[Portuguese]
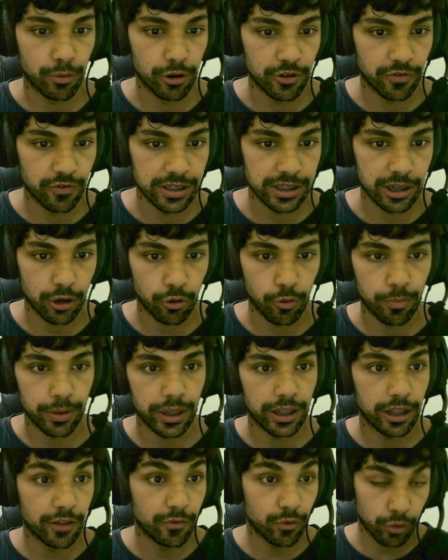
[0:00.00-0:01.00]
fazer a compra
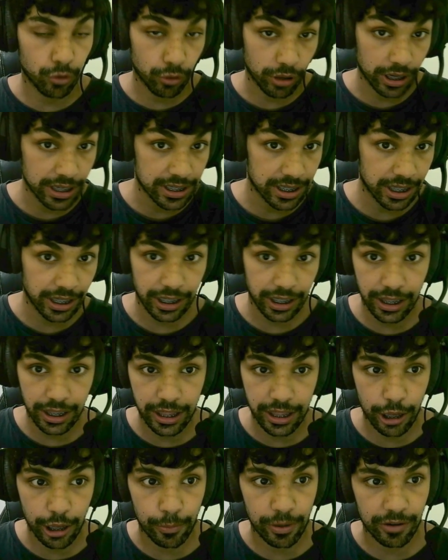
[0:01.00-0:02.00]
dela. Vou colocar esse link
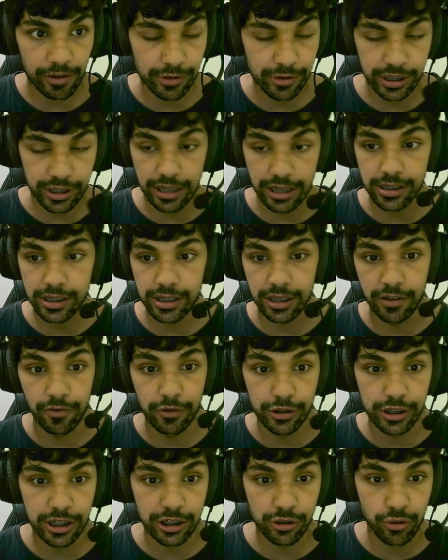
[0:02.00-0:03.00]
inteiro para vocês e
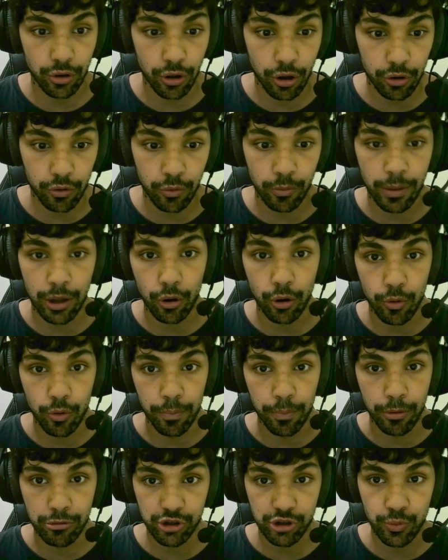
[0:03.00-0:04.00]
vocês colocam o melhor
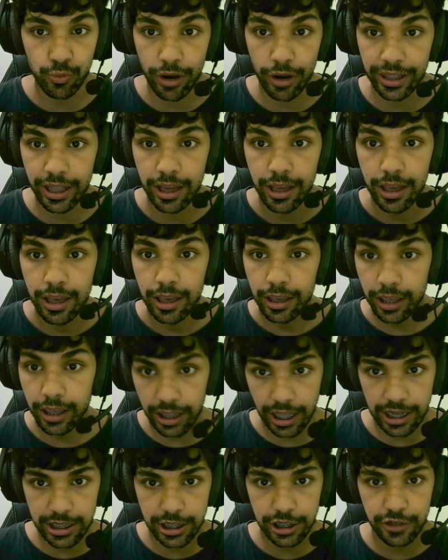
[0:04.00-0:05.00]
cupom de moeda que
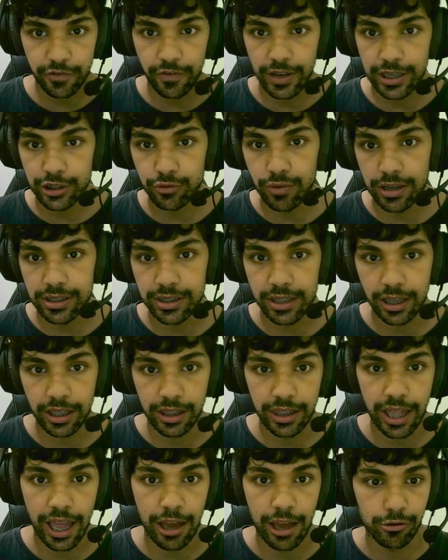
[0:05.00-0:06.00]
nem a gente fez com essa daqui
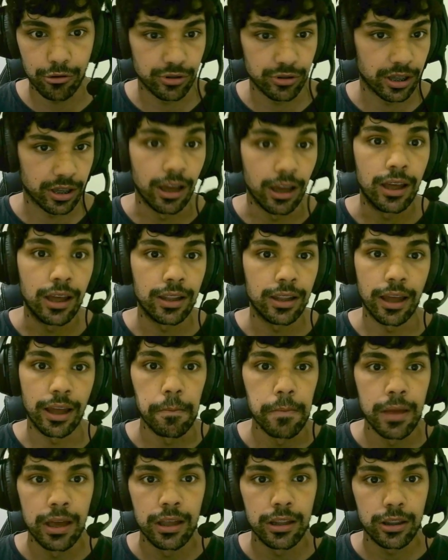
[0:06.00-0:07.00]
da Elsa, né?
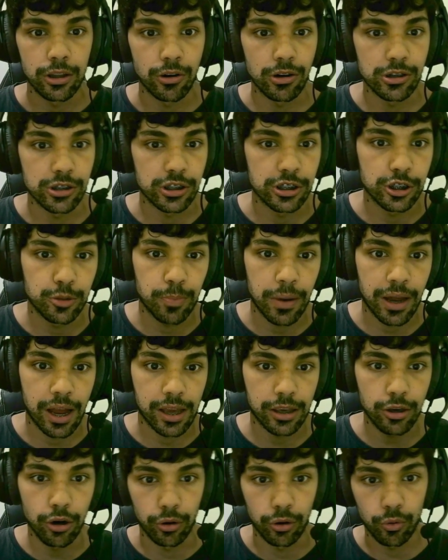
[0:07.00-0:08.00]
Então ó, a gente pega
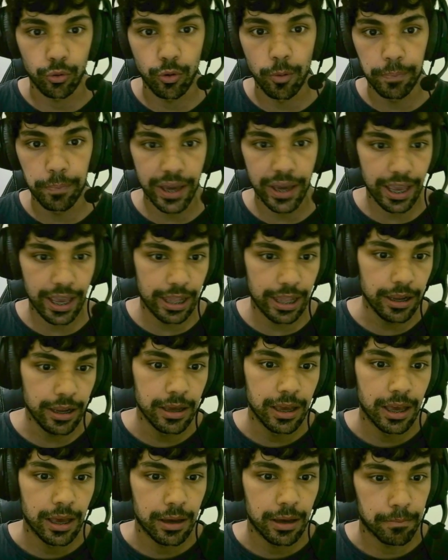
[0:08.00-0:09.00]
aqui, ó, copia ele,
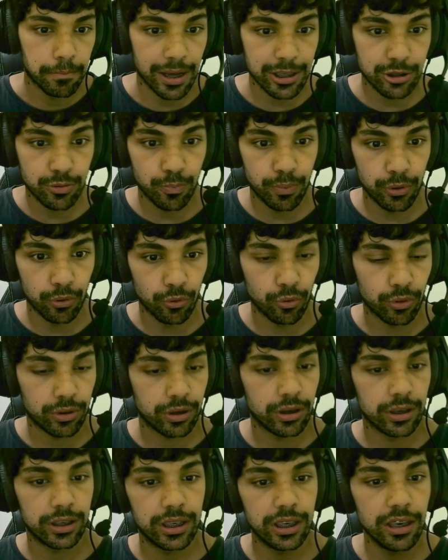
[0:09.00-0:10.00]
mas o
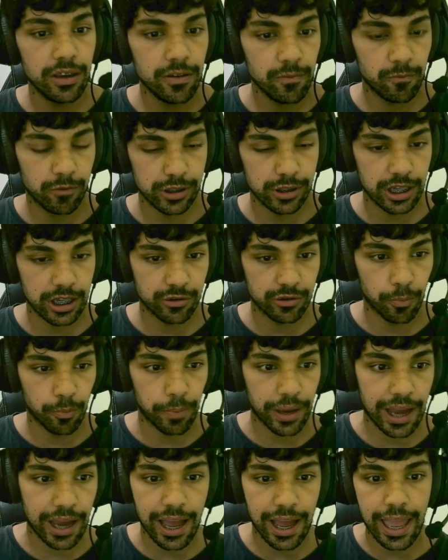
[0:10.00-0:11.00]
que vocês vão
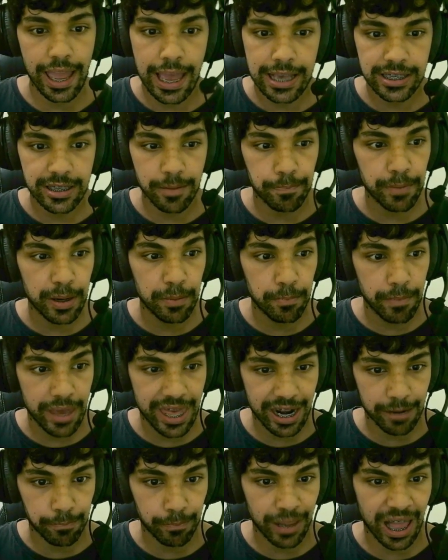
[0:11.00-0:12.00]
pegar é essa
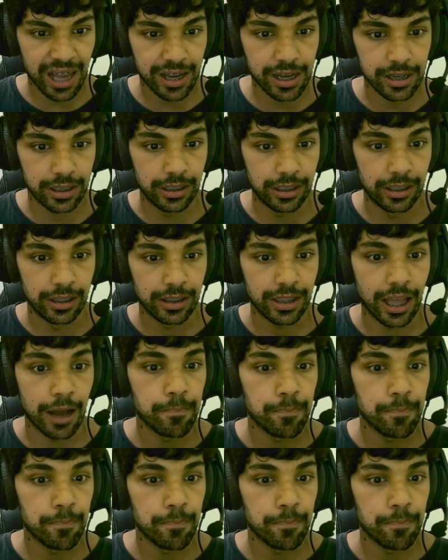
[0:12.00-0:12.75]
primeira placa aqui, tá?